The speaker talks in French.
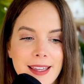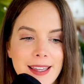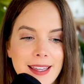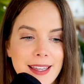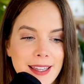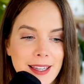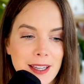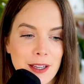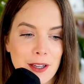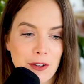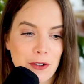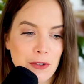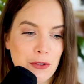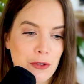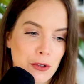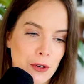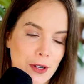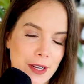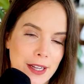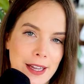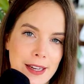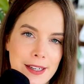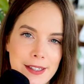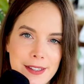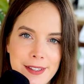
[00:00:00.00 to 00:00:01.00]
et je
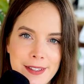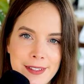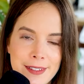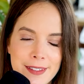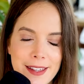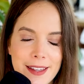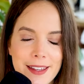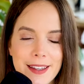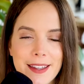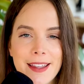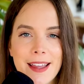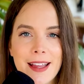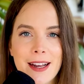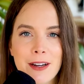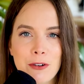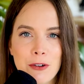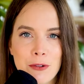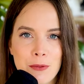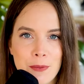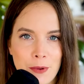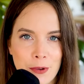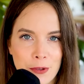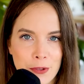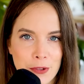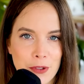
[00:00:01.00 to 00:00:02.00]
réalise qu'elles
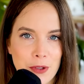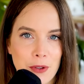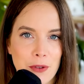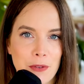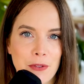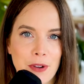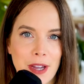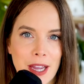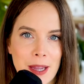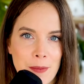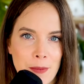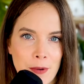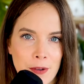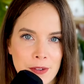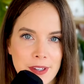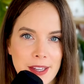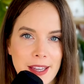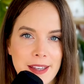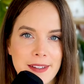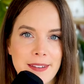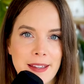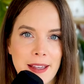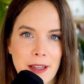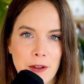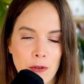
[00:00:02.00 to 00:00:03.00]
commencent vraiment
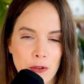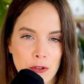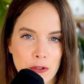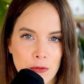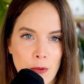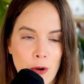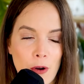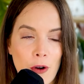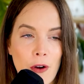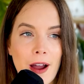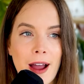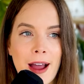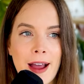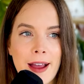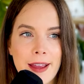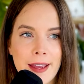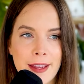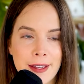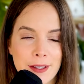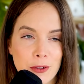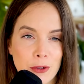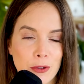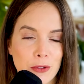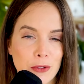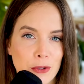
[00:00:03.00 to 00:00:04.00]
très sérieusement à
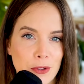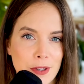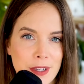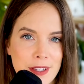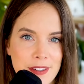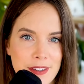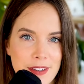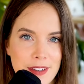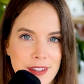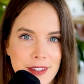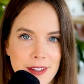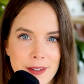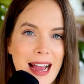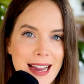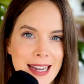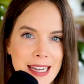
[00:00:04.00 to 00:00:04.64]
être sur LinkedIn.